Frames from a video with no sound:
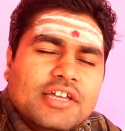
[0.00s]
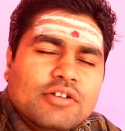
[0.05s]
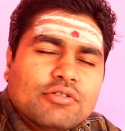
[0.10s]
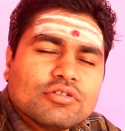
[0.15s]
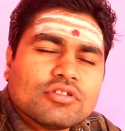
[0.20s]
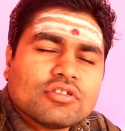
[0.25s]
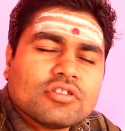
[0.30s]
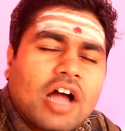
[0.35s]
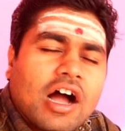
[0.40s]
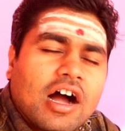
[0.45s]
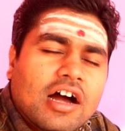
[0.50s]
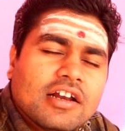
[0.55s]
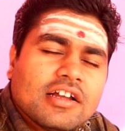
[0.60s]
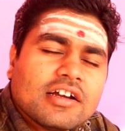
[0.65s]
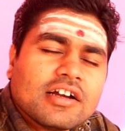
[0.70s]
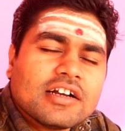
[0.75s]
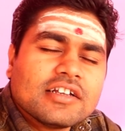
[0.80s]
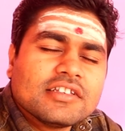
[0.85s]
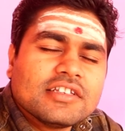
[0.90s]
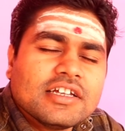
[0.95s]
ही उत्थान
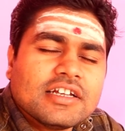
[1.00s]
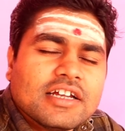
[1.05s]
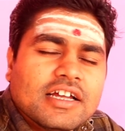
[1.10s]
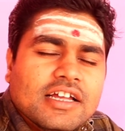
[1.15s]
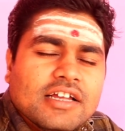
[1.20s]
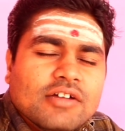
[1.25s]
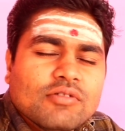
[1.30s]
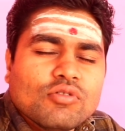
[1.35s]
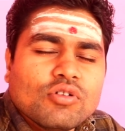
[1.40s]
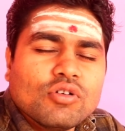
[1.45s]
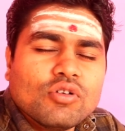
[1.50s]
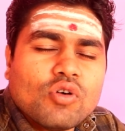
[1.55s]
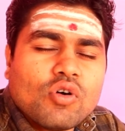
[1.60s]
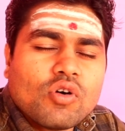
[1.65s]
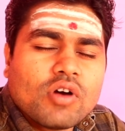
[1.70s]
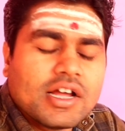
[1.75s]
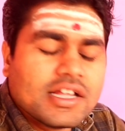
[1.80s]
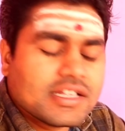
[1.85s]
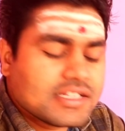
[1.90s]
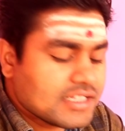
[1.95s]
करते रहे वो
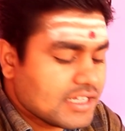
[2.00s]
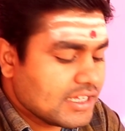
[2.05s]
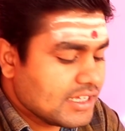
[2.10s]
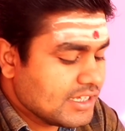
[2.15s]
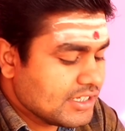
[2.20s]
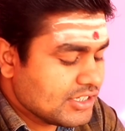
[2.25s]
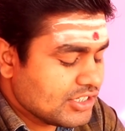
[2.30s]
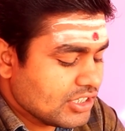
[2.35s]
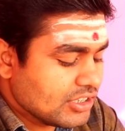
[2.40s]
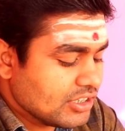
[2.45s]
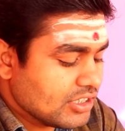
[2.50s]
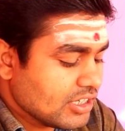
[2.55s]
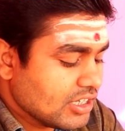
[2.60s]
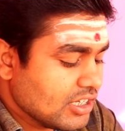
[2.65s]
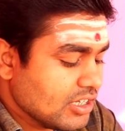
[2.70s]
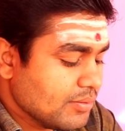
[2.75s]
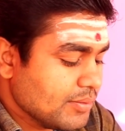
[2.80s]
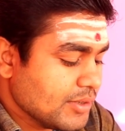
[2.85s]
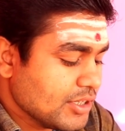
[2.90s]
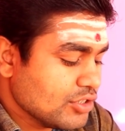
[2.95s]
लोग ऐसे ही
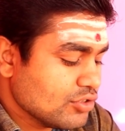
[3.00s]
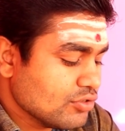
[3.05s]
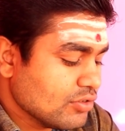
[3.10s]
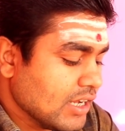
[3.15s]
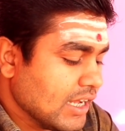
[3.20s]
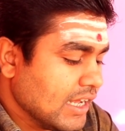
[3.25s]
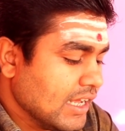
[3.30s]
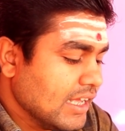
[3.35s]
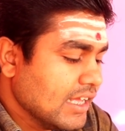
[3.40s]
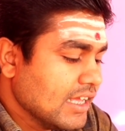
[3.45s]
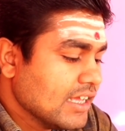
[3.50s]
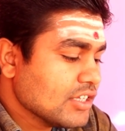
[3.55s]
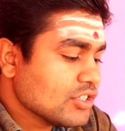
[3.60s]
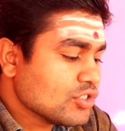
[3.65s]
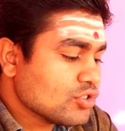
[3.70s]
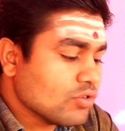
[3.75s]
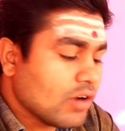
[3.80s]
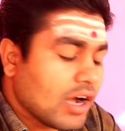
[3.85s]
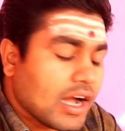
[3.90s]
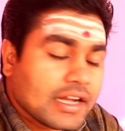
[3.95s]
जिंदगी में जो है
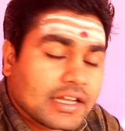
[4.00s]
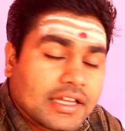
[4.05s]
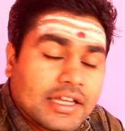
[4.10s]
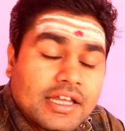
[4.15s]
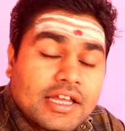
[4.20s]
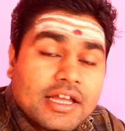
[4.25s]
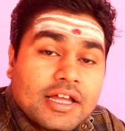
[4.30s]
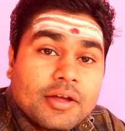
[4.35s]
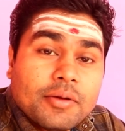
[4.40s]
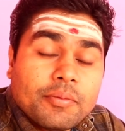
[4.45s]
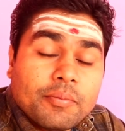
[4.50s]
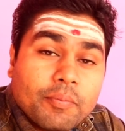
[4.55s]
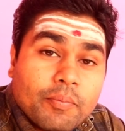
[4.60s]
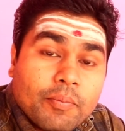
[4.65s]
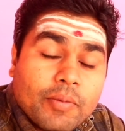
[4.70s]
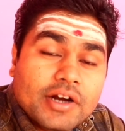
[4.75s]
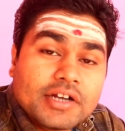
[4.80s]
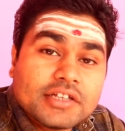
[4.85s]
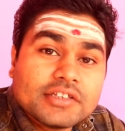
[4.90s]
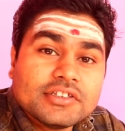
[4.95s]
सो आगे
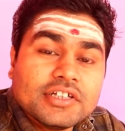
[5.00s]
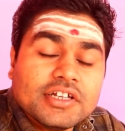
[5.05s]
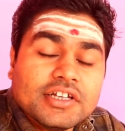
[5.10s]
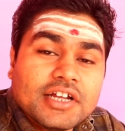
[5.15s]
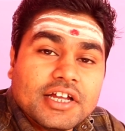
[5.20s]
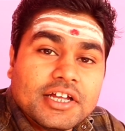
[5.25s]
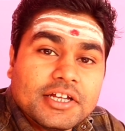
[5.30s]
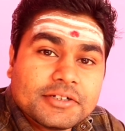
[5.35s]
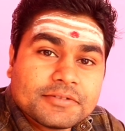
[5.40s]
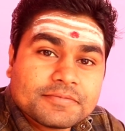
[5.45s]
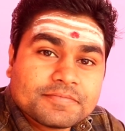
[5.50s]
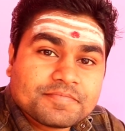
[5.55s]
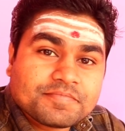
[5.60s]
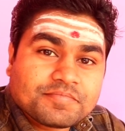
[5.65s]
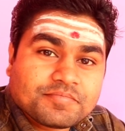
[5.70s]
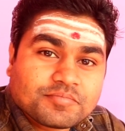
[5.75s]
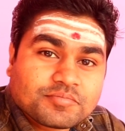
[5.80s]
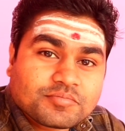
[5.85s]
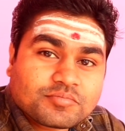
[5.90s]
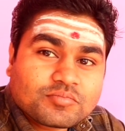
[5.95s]
बढ़ते
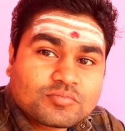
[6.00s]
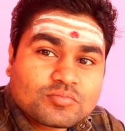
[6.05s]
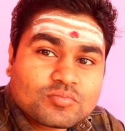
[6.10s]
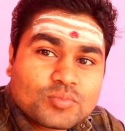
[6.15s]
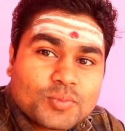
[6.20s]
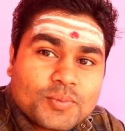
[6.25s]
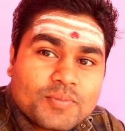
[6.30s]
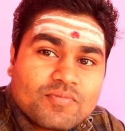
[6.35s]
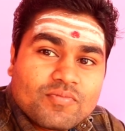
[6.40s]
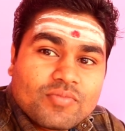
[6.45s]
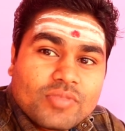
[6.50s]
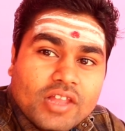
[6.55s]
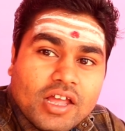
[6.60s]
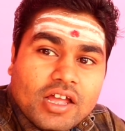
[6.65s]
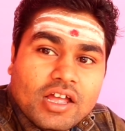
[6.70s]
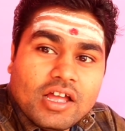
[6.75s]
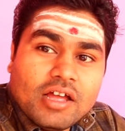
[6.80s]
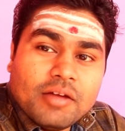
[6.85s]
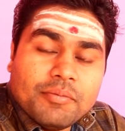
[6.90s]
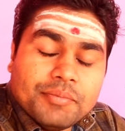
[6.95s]

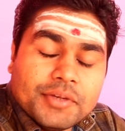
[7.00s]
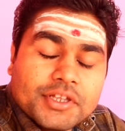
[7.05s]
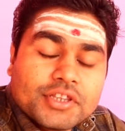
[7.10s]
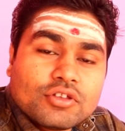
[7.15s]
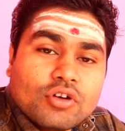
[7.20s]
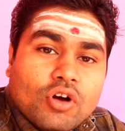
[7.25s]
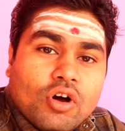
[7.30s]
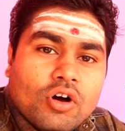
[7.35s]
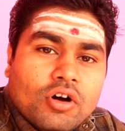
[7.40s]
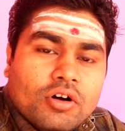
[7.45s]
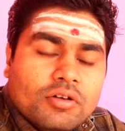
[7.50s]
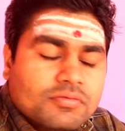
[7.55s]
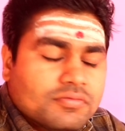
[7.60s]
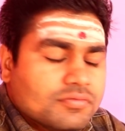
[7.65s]
रहे मित्रों